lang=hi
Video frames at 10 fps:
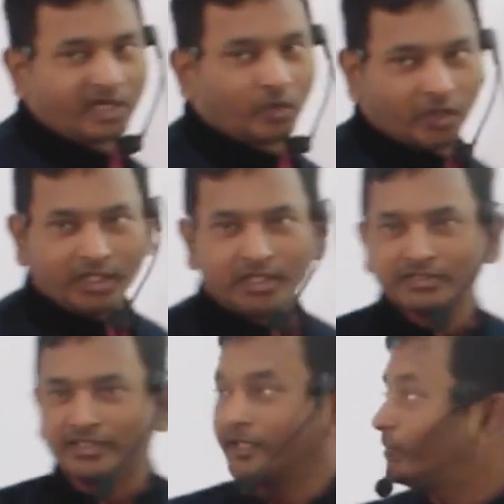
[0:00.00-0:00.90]
बना होगा
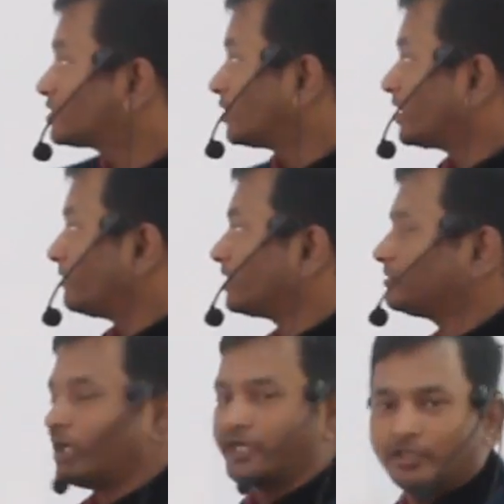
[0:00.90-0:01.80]
या डबल साउंड की
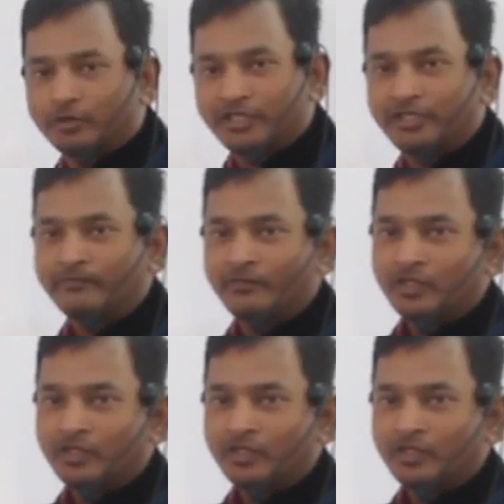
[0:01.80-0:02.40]
बात आई होगी